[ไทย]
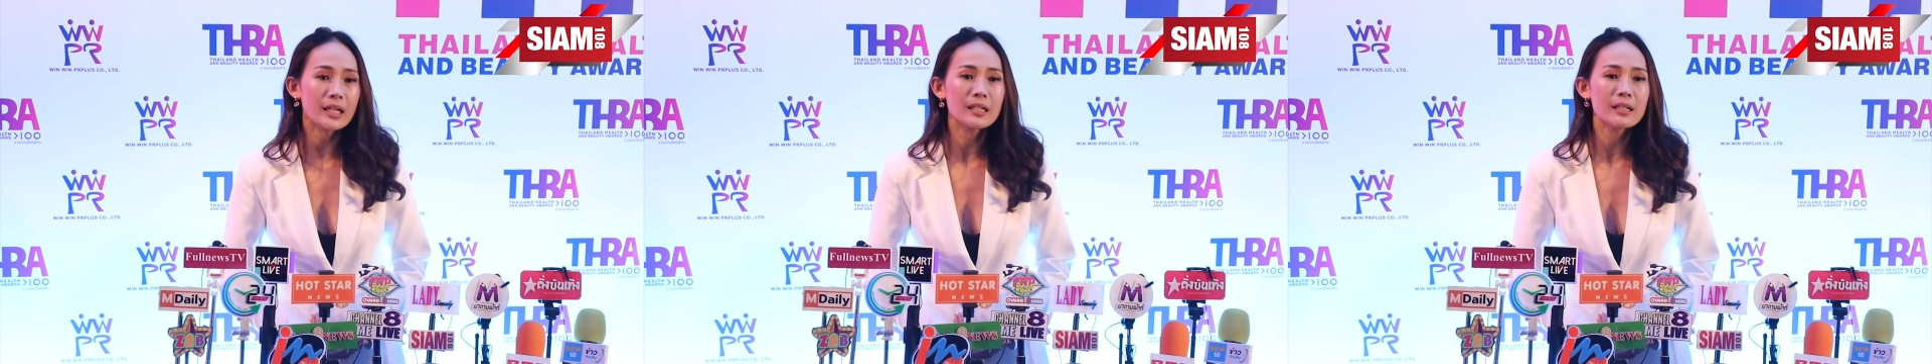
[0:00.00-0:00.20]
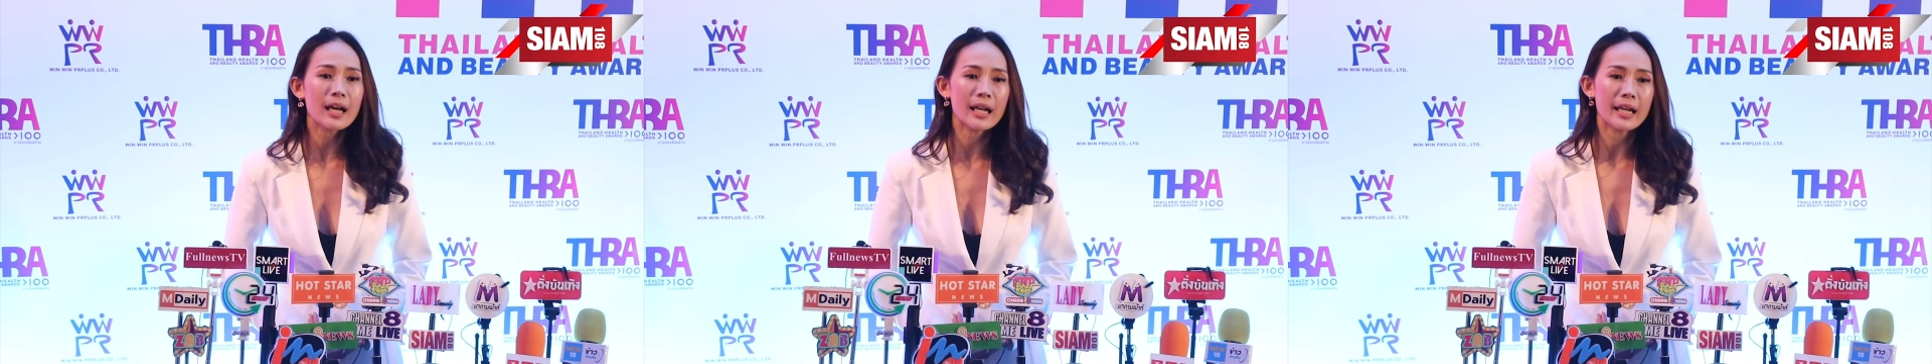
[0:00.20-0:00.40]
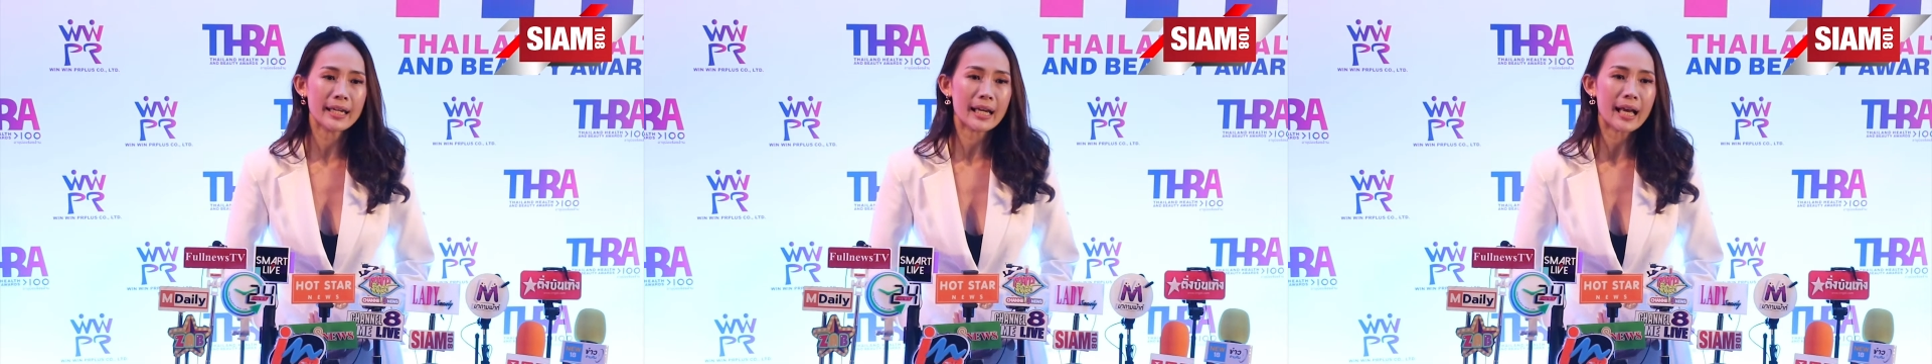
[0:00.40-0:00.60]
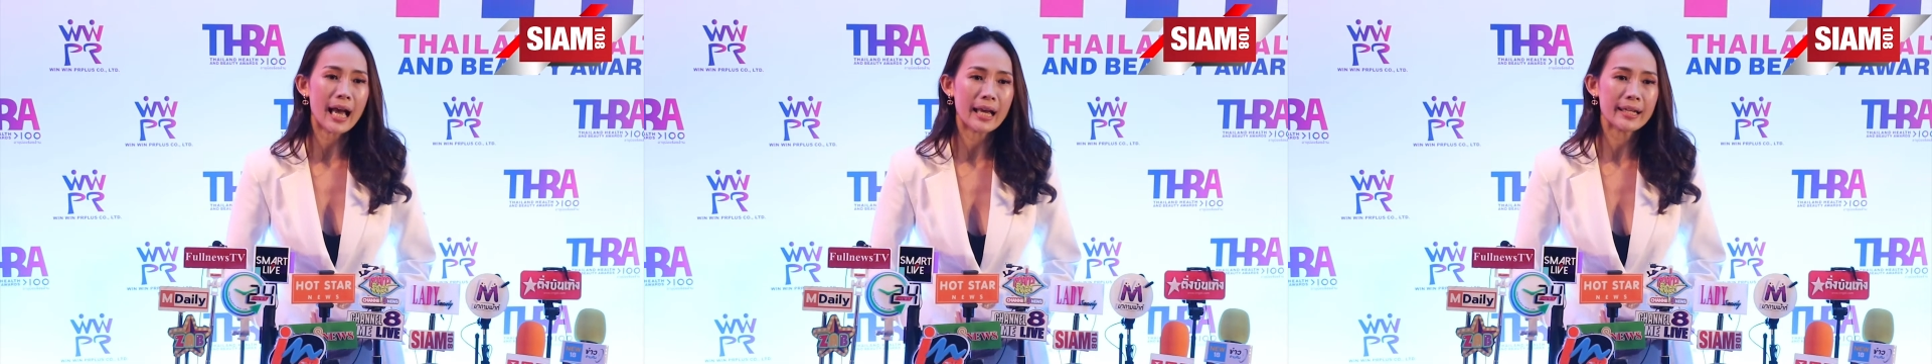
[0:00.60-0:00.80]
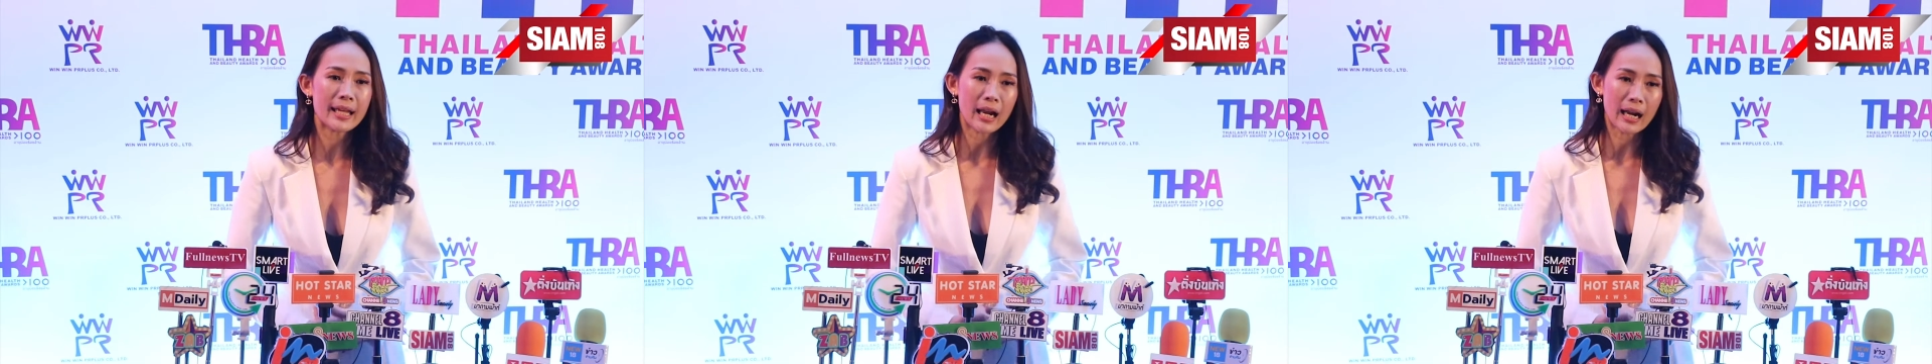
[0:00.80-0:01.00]
เรื่อยๆเลยนะ
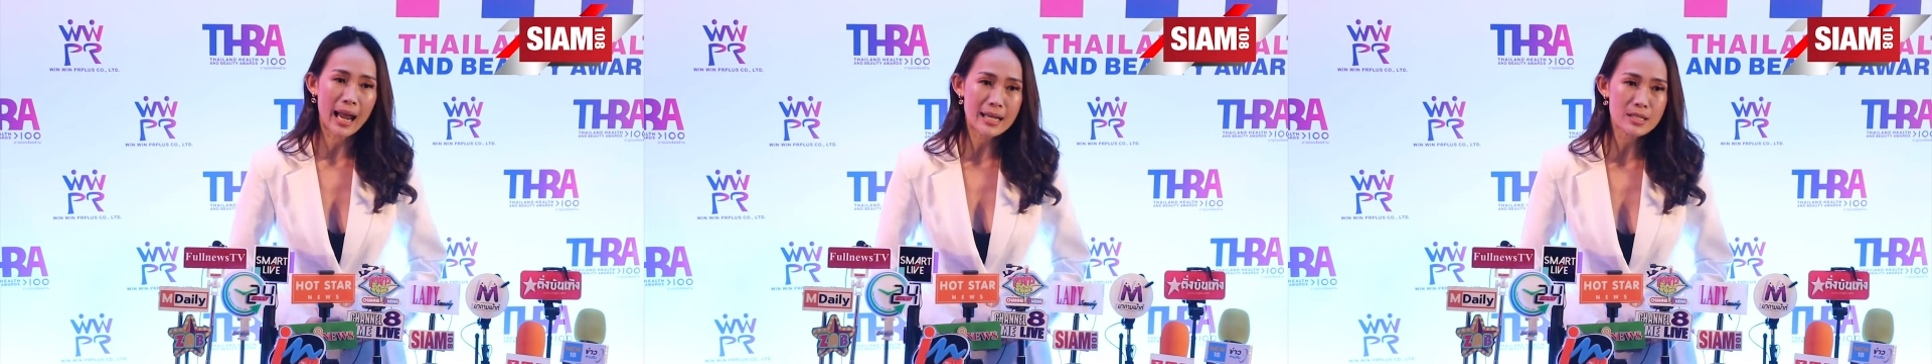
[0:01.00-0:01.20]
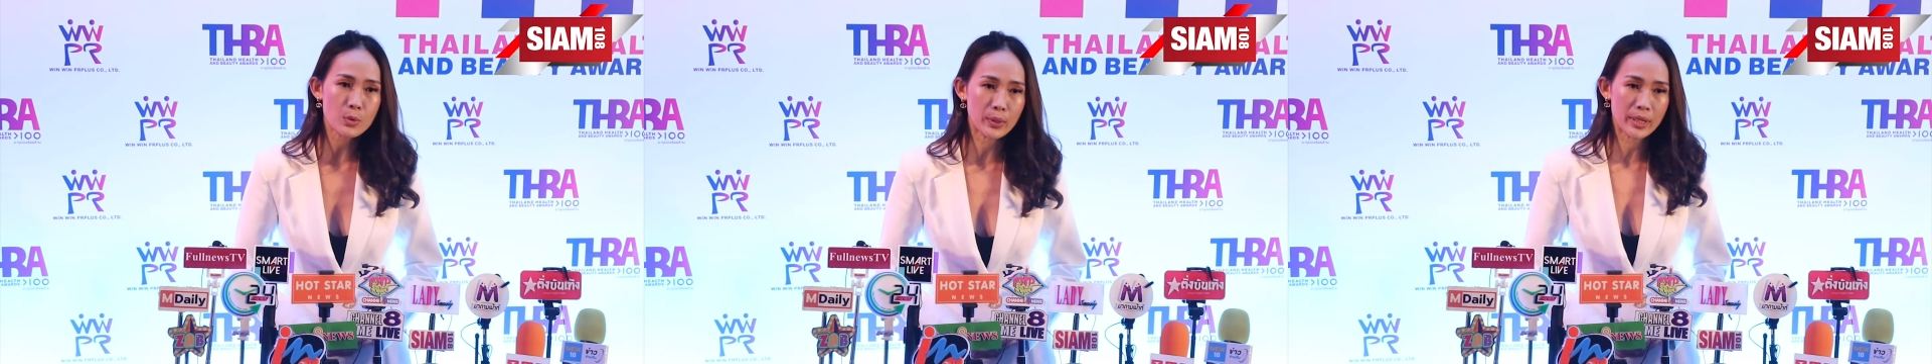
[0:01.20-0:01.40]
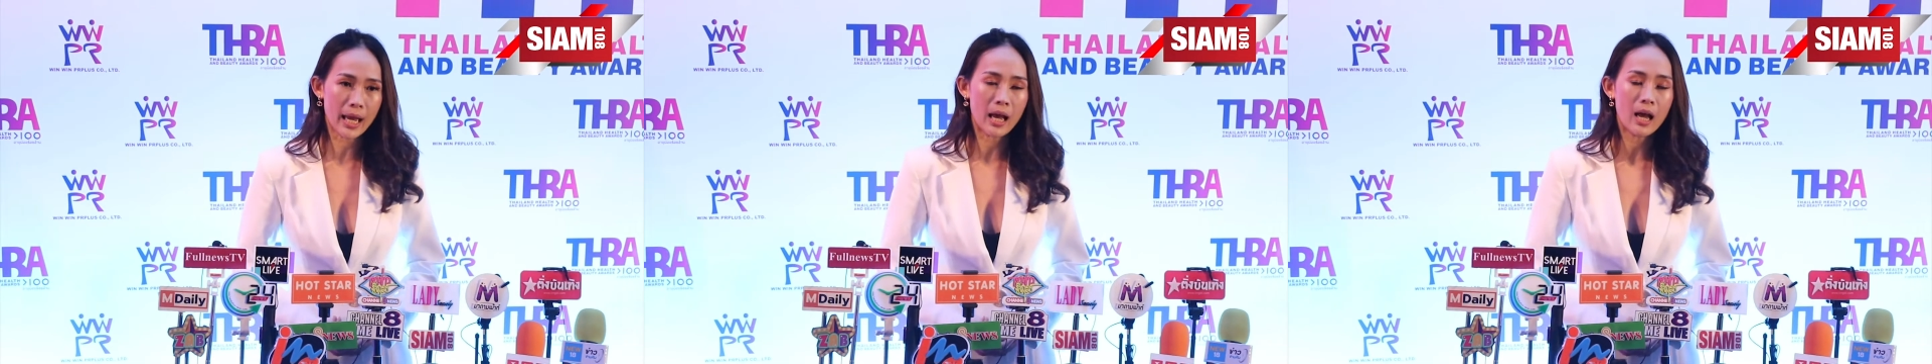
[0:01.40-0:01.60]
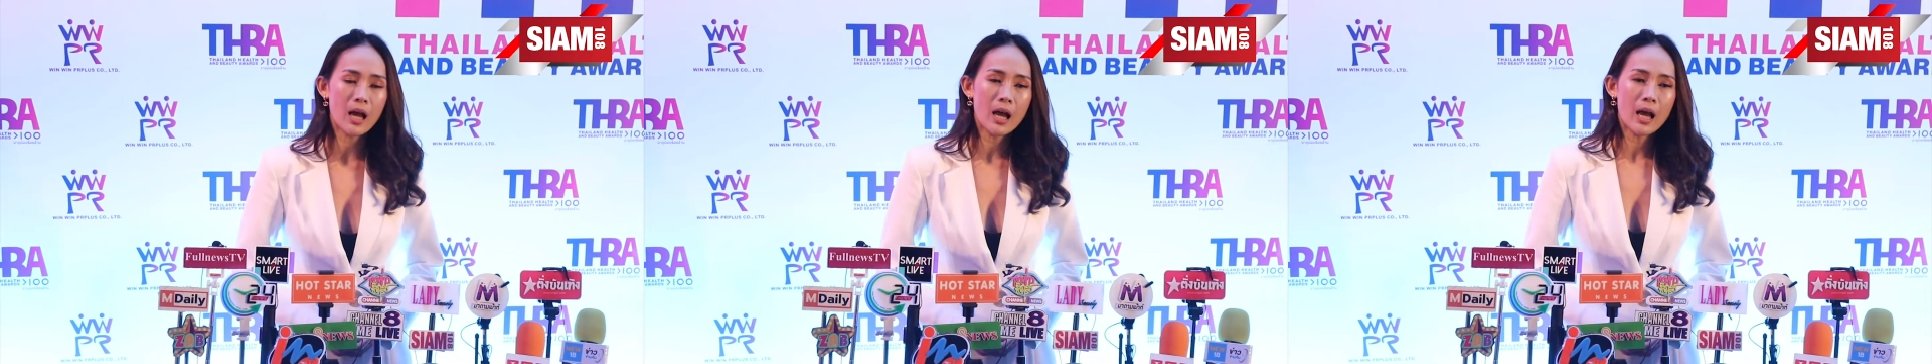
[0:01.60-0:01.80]
คะ อย่างล่าสุดเนี่ย